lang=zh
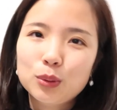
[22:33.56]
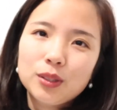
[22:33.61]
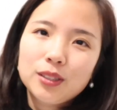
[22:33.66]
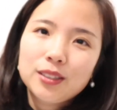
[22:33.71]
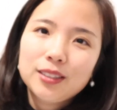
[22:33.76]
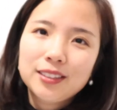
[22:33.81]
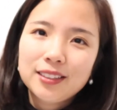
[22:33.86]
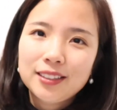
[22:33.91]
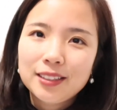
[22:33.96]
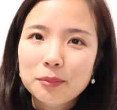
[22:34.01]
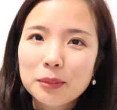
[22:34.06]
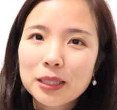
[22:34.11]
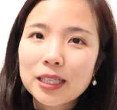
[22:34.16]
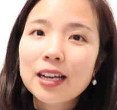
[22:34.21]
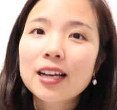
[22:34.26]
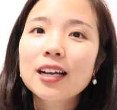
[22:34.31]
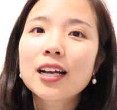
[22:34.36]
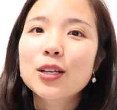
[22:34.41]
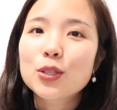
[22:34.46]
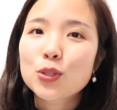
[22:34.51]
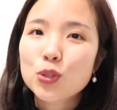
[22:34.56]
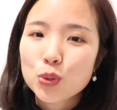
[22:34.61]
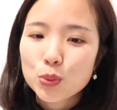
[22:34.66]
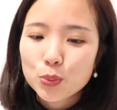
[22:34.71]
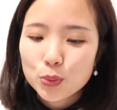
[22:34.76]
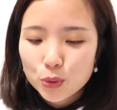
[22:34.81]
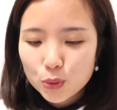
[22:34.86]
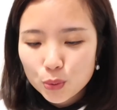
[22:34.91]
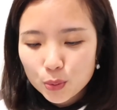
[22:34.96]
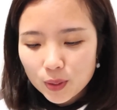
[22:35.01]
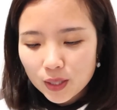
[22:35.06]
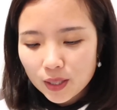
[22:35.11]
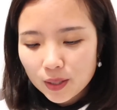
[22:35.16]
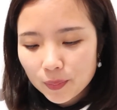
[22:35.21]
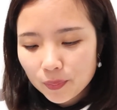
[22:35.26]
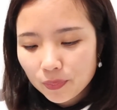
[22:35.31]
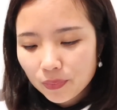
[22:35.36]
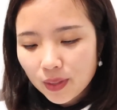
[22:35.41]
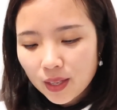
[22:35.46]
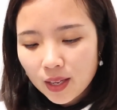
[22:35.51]
所以你们看看需不需要？
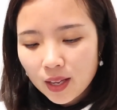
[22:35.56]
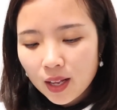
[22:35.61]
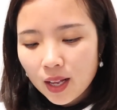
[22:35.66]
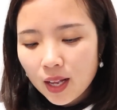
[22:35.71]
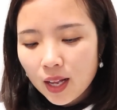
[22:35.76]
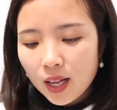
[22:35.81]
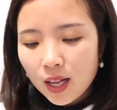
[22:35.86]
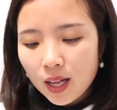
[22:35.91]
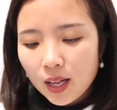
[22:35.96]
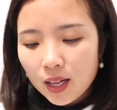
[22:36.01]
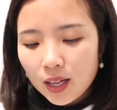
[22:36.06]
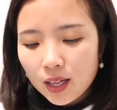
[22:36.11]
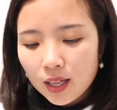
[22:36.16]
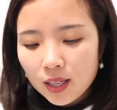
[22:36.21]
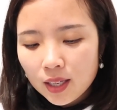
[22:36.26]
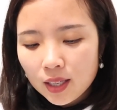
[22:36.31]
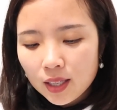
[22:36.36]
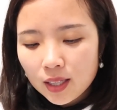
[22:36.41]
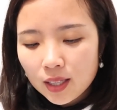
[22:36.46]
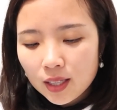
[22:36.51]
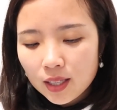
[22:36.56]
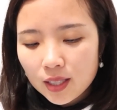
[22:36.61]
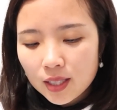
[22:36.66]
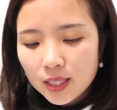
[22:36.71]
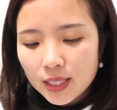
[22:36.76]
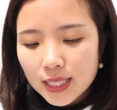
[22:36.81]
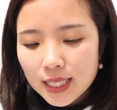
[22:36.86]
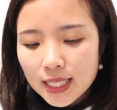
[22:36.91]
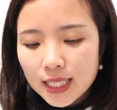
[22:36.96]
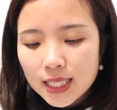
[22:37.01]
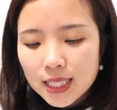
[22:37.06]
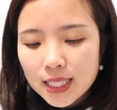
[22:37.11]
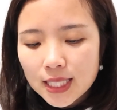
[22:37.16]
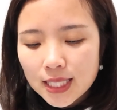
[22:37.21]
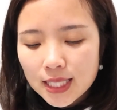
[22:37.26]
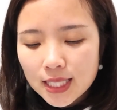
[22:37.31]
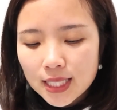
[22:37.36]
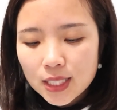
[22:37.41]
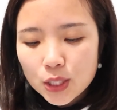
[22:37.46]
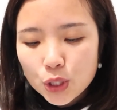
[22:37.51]
呃，第
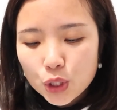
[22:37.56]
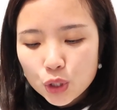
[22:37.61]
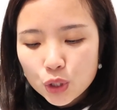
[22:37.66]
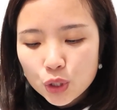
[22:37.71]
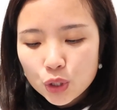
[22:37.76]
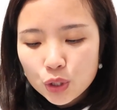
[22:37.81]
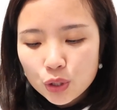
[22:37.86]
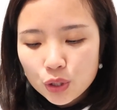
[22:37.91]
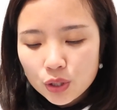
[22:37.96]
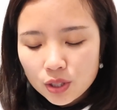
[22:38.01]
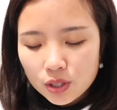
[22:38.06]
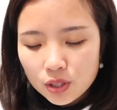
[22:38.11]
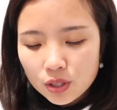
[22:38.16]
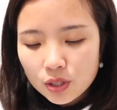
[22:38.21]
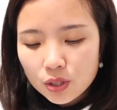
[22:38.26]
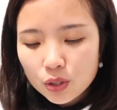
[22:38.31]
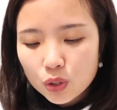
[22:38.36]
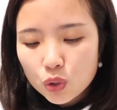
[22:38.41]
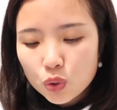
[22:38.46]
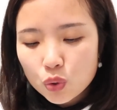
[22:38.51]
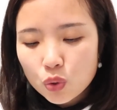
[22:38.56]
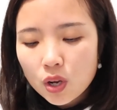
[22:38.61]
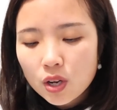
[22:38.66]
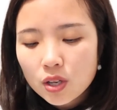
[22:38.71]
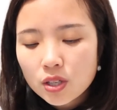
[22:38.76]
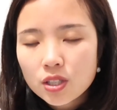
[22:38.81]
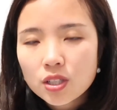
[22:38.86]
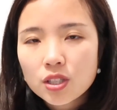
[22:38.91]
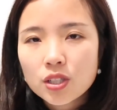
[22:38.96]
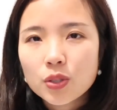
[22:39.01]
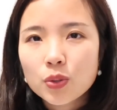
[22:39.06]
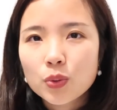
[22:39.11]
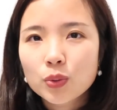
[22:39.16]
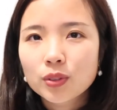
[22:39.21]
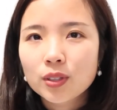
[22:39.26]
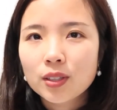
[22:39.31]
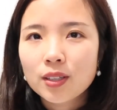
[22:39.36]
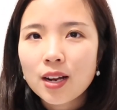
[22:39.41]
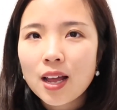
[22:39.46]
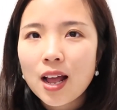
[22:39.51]
四十四装饰用
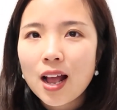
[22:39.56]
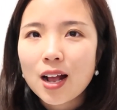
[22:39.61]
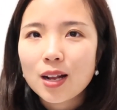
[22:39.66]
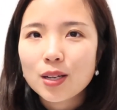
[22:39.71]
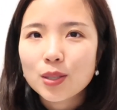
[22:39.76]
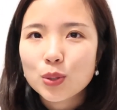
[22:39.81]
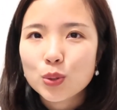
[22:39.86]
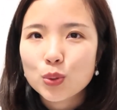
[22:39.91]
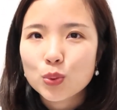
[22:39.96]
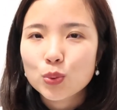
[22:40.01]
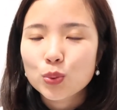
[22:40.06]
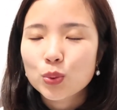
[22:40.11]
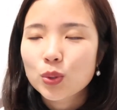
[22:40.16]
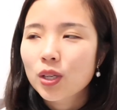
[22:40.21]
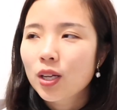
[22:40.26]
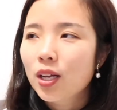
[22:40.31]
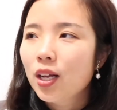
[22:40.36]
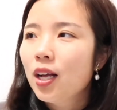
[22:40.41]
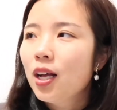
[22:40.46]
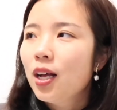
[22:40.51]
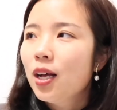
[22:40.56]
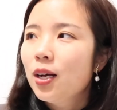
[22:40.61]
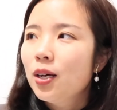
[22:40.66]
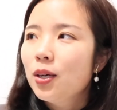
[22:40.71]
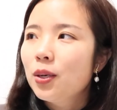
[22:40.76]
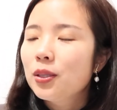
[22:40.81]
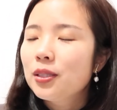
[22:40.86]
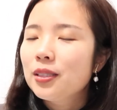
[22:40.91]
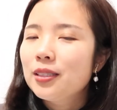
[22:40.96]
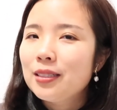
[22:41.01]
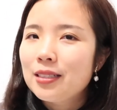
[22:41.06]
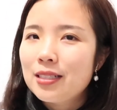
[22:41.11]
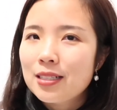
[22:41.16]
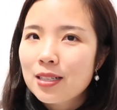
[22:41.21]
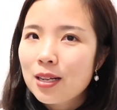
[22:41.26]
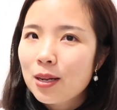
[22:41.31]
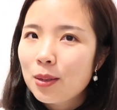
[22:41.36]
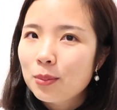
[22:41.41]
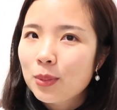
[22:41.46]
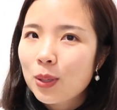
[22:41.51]
的蜡烛，你知
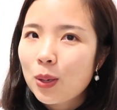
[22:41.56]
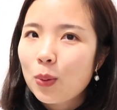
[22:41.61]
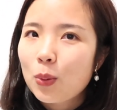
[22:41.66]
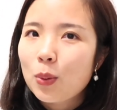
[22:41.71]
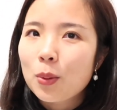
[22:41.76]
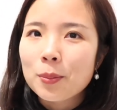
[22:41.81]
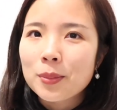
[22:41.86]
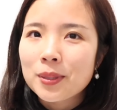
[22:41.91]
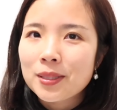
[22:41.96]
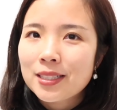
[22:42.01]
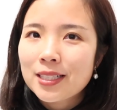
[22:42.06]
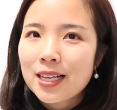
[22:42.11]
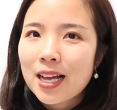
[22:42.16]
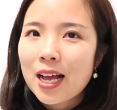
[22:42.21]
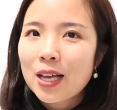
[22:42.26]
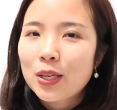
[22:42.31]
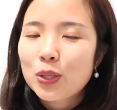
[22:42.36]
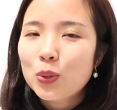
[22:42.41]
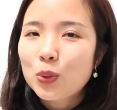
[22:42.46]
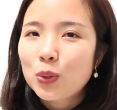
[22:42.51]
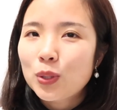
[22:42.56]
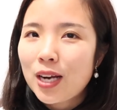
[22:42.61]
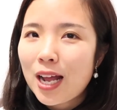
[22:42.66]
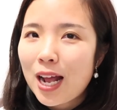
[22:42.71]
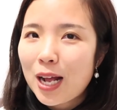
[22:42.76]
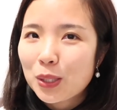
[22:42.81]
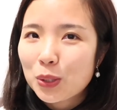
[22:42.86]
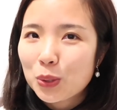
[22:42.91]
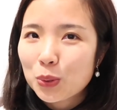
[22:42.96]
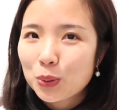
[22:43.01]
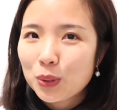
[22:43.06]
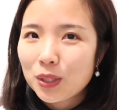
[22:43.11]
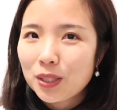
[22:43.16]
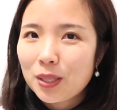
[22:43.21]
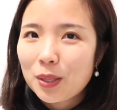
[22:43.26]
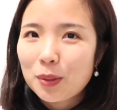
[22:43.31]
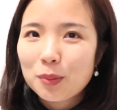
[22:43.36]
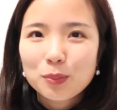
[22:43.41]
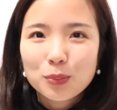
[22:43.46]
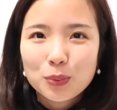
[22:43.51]
道吗？我们家用蜡烛的
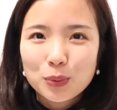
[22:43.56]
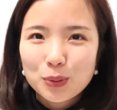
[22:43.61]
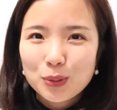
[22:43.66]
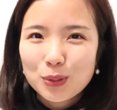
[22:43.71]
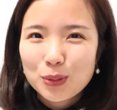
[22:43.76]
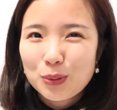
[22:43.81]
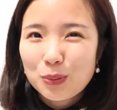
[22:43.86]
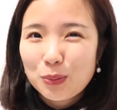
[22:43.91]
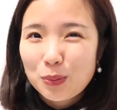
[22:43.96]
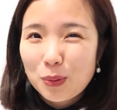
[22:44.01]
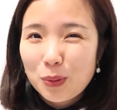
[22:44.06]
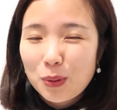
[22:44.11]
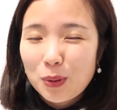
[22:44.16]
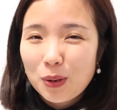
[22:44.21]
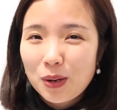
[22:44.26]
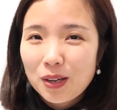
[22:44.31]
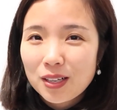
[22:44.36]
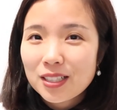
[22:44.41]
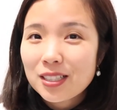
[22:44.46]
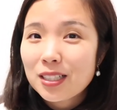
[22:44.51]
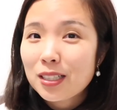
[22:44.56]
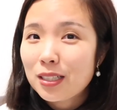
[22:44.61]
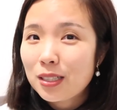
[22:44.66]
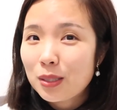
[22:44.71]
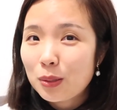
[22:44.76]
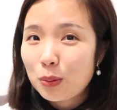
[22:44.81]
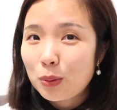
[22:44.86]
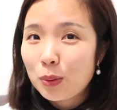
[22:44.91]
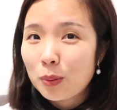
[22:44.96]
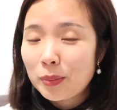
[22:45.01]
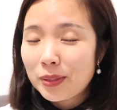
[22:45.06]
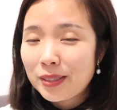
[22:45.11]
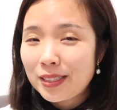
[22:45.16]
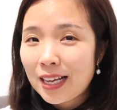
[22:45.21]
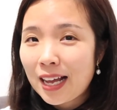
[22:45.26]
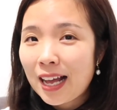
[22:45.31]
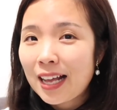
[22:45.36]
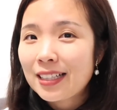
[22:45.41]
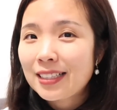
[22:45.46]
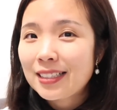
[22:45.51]
人不是我，是我们
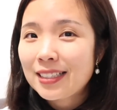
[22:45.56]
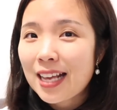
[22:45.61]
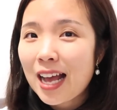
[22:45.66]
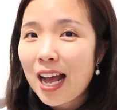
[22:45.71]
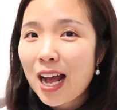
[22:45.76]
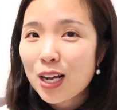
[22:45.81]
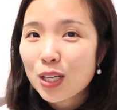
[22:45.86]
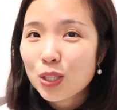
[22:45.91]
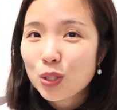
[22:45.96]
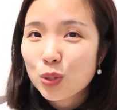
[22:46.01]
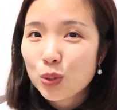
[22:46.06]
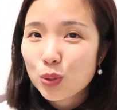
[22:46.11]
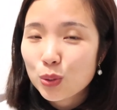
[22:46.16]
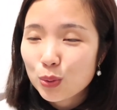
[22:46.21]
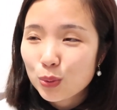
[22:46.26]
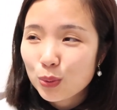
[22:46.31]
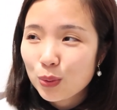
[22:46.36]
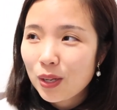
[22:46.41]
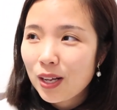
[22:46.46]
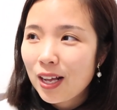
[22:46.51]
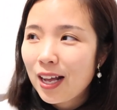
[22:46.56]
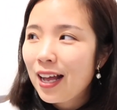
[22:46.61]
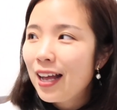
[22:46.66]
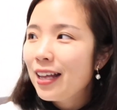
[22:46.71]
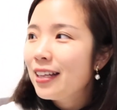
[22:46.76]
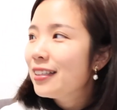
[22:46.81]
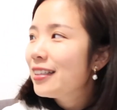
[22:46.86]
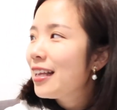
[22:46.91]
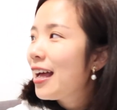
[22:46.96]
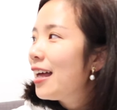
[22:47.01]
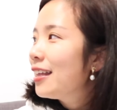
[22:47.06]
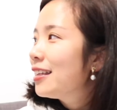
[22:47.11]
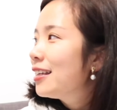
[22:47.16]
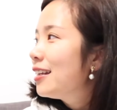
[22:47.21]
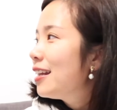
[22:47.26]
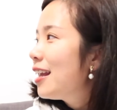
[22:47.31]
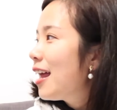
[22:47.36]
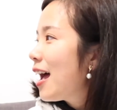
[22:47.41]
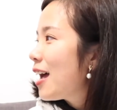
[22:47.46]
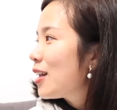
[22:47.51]
家家属，他
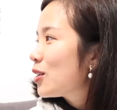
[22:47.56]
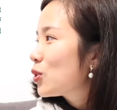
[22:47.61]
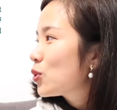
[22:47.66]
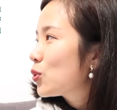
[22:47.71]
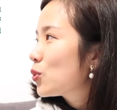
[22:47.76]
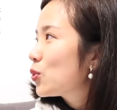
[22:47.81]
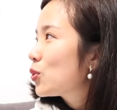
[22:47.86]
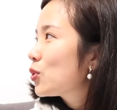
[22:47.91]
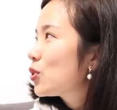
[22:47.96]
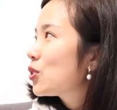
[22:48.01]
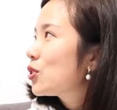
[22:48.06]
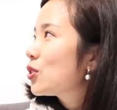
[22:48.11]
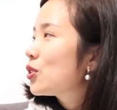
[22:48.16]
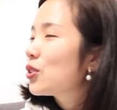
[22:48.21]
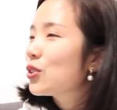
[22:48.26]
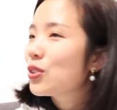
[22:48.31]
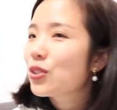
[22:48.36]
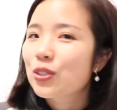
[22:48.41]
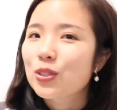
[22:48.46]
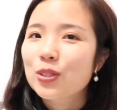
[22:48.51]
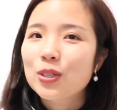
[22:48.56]
的蜡烛是